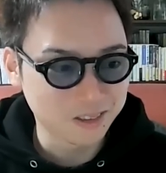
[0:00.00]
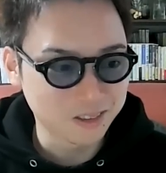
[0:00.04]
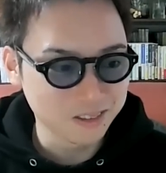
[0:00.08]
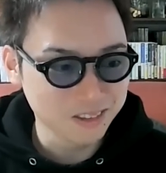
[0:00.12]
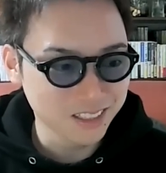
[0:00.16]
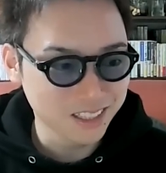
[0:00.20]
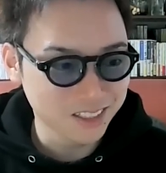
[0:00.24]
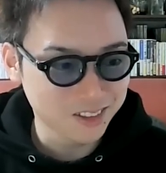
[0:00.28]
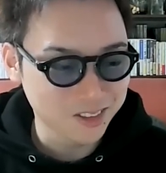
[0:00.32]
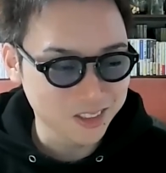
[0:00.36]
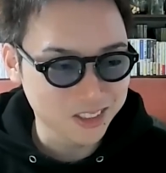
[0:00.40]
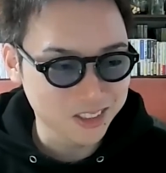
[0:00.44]

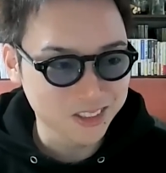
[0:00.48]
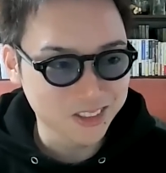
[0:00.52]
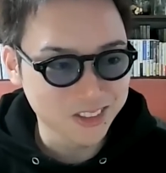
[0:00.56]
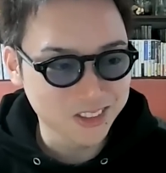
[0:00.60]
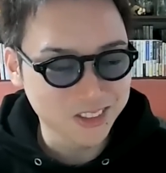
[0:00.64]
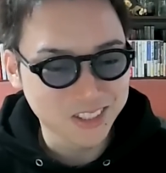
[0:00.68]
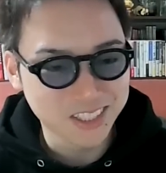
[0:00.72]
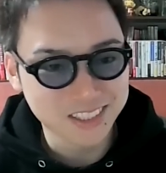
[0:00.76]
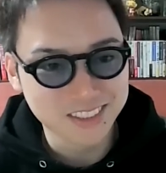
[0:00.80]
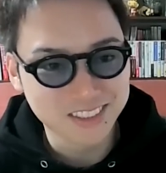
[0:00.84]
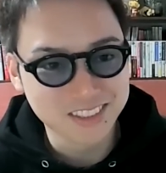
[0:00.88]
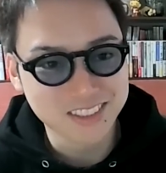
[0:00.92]
こんなド素
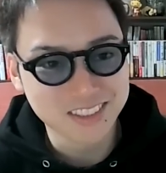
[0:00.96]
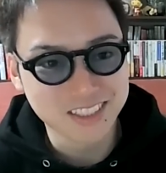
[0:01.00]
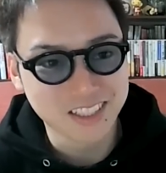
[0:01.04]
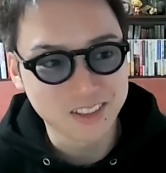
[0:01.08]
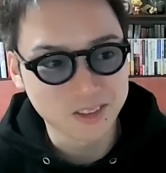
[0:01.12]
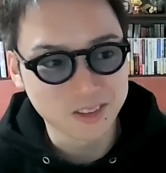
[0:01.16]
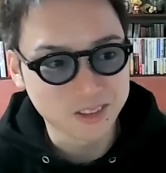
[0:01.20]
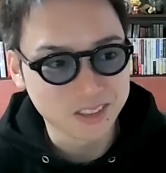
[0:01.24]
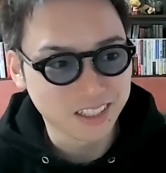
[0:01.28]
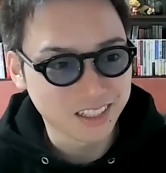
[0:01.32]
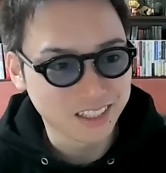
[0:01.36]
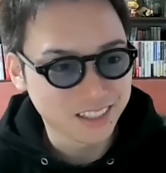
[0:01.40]
人が作っ
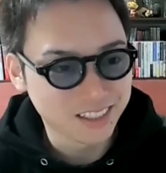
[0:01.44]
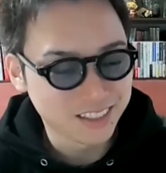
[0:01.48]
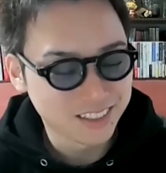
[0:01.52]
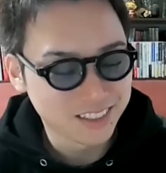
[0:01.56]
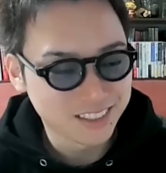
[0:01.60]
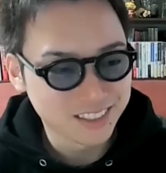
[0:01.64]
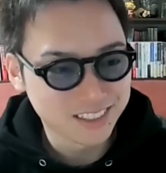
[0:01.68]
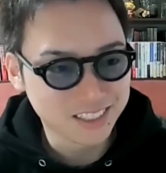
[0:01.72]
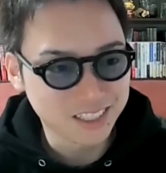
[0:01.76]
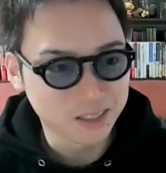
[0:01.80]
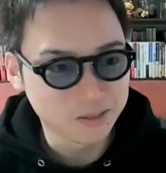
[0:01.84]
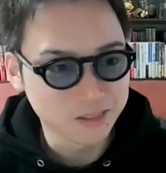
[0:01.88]
たような
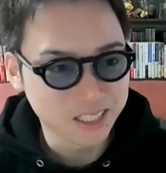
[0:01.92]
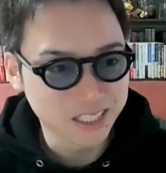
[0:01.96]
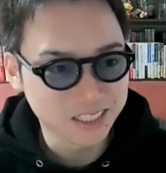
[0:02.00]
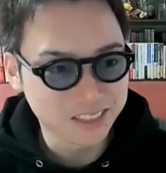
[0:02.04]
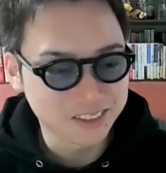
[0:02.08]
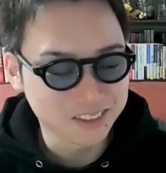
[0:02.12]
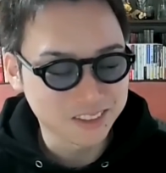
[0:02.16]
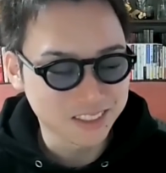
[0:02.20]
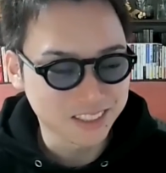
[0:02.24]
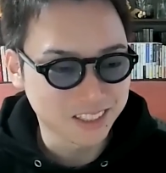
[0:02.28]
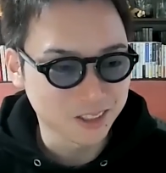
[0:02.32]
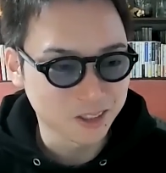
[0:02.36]

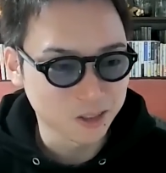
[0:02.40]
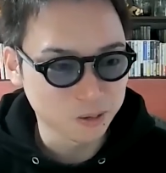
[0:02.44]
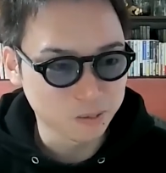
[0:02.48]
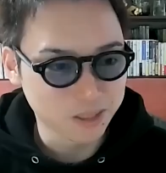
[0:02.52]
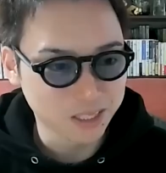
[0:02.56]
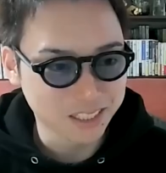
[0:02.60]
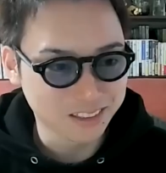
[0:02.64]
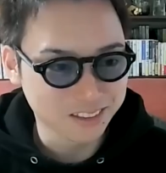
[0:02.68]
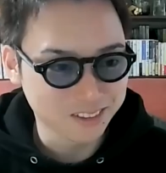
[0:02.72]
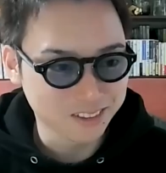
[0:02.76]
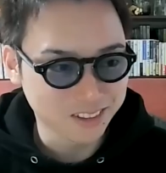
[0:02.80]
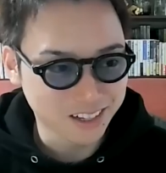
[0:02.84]
サムネ作ってく
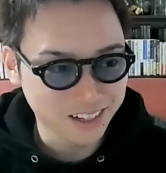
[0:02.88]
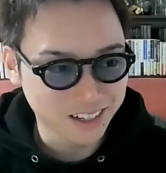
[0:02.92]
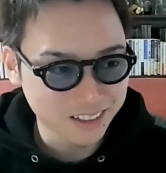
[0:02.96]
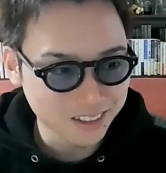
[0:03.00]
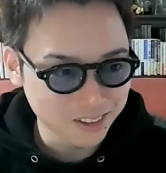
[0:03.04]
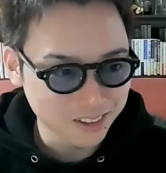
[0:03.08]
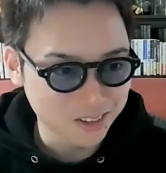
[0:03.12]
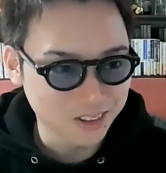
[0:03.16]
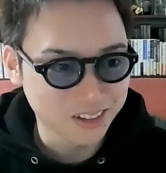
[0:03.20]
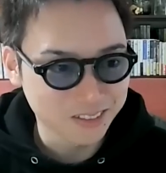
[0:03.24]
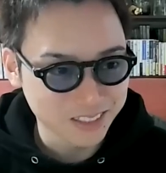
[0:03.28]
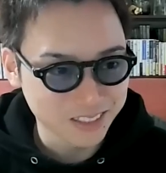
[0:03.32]
るパターンとか
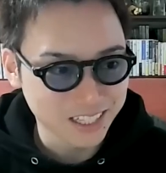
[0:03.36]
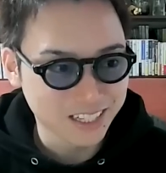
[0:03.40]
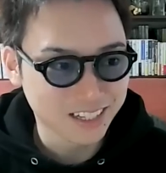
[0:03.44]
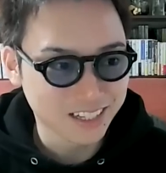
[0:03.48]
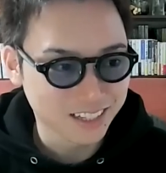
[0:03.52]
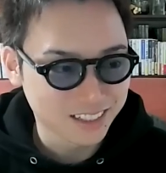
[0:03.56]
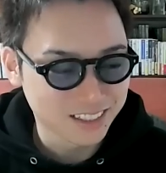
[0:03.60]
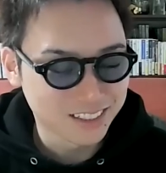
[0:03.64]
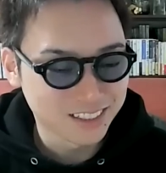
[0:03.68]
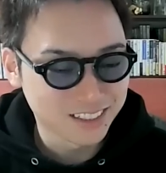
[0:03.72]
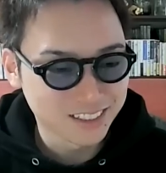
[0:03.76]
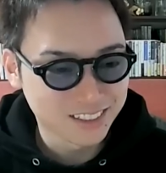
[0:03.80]
あんのかみた
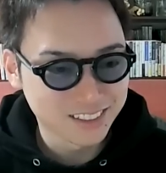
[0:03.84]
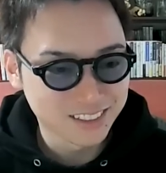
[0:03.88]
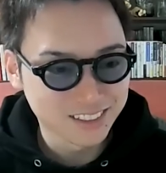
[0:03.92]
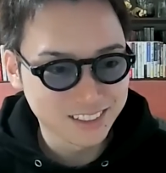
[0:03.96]
いな。